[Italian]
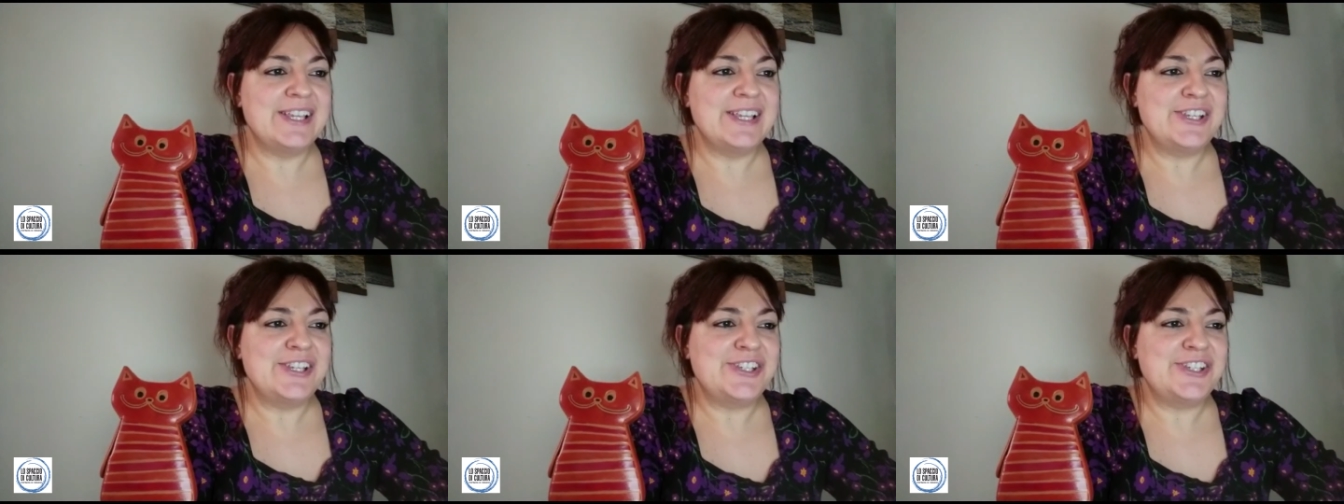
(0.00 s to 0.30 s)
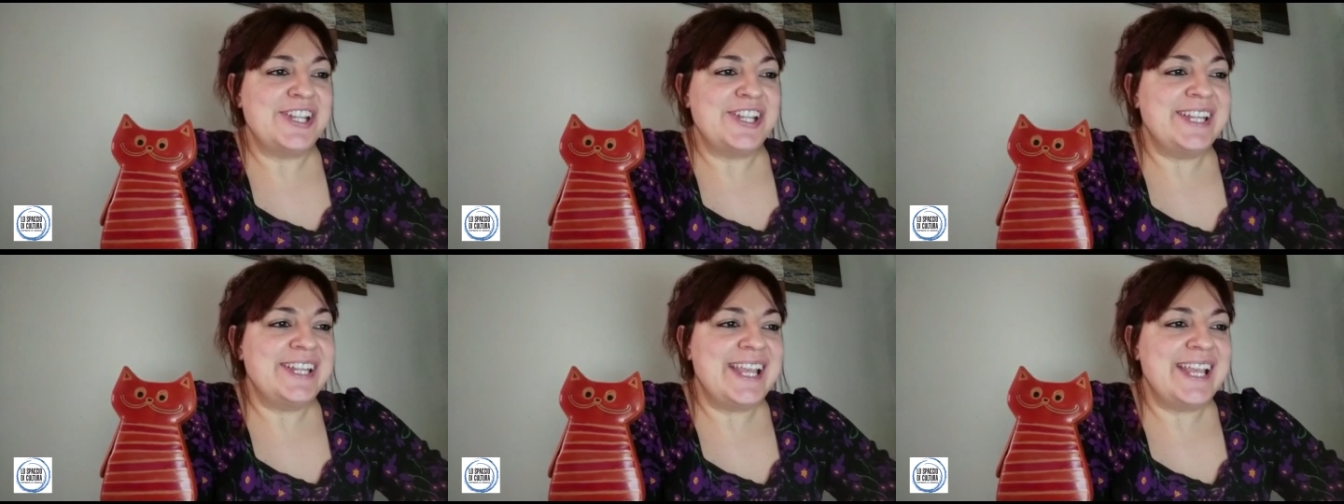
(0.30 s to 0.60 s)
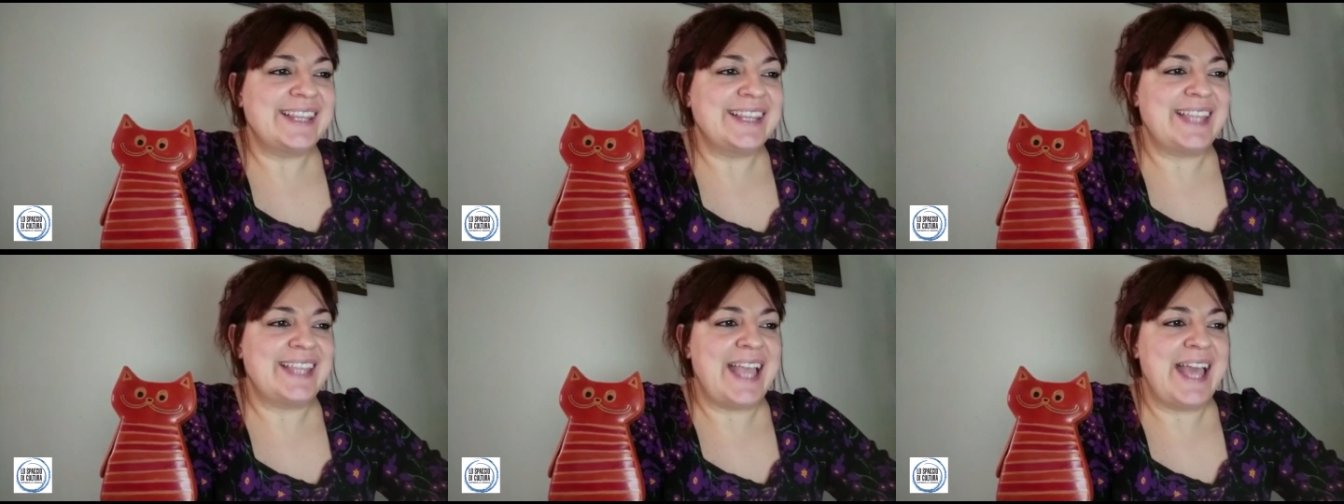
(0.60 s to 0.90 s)
scende
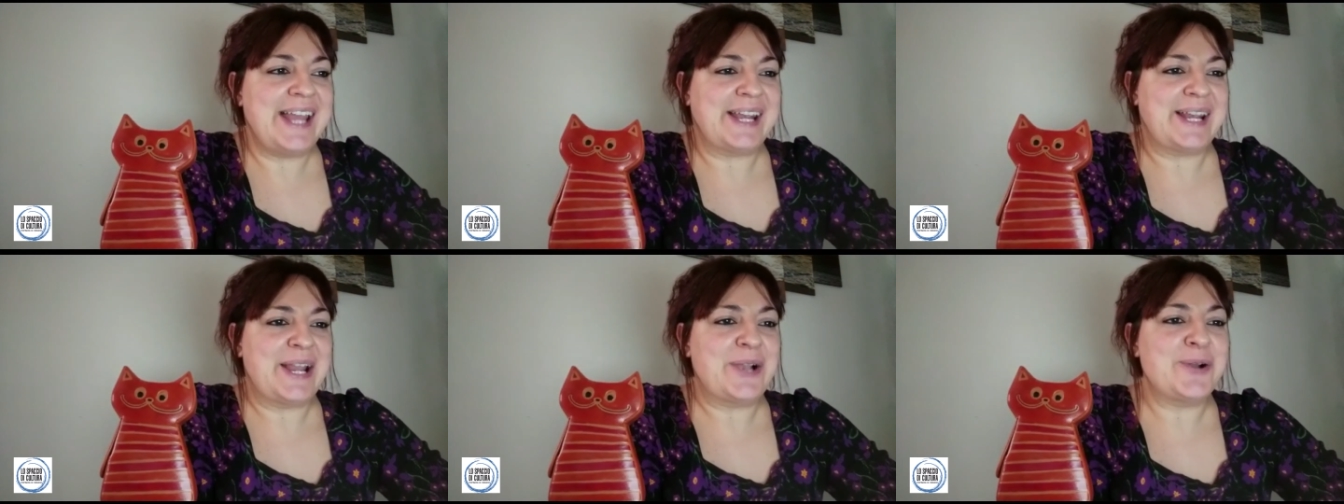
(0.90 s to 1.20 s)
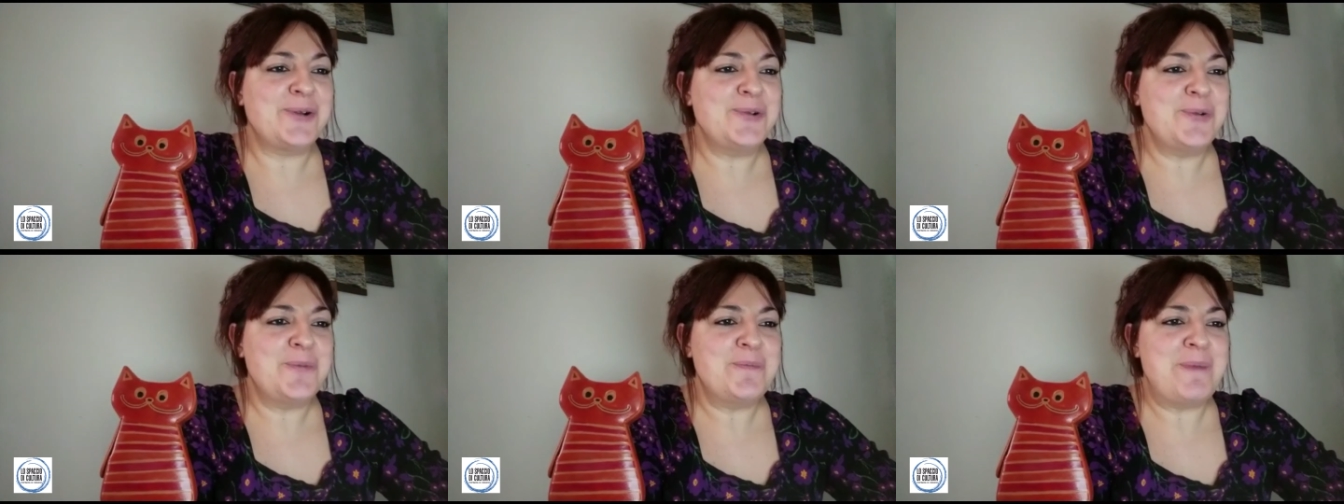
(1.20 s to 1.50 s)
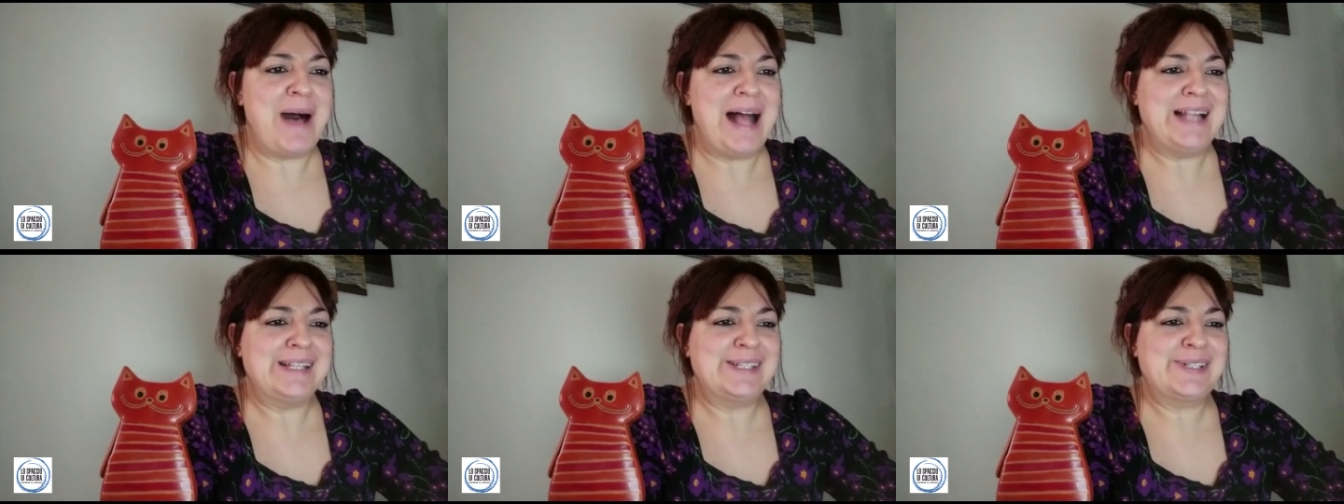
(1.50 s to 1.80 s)
a terra con un
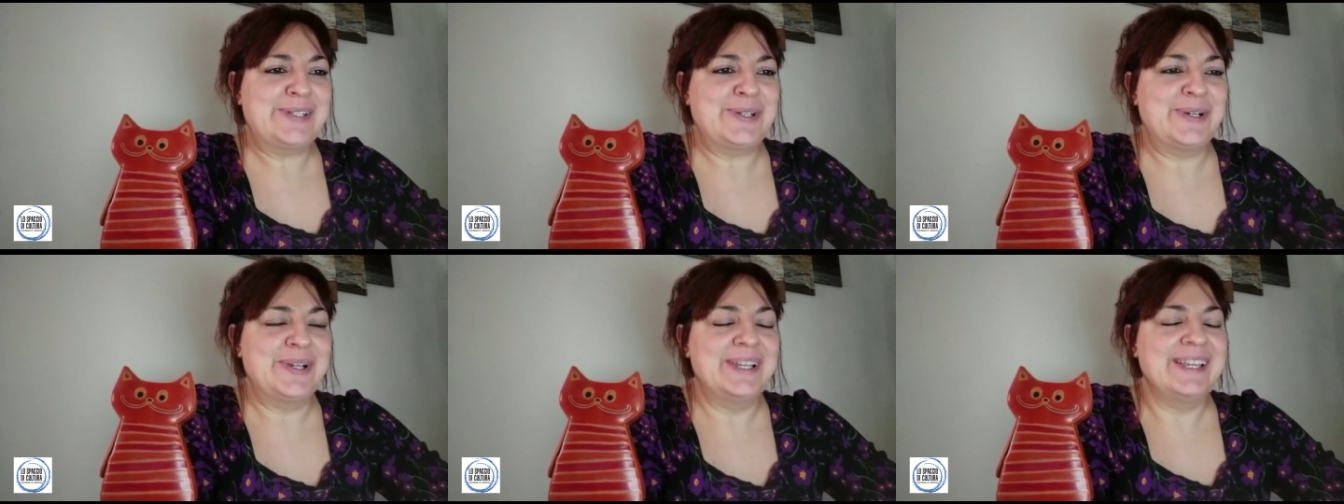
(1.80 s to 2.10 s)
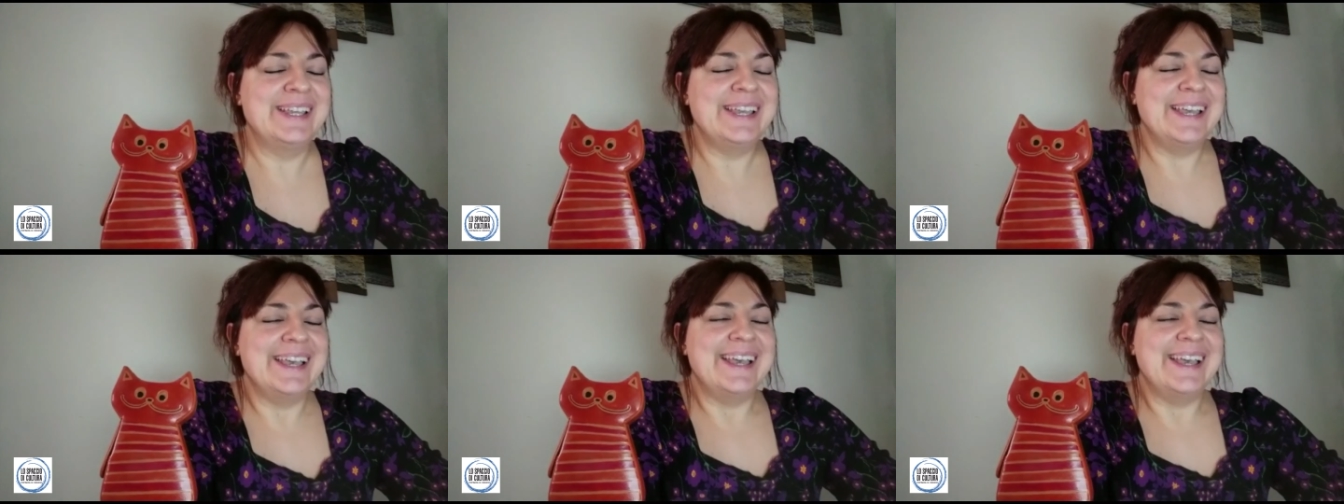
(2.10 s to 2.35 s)
balzo.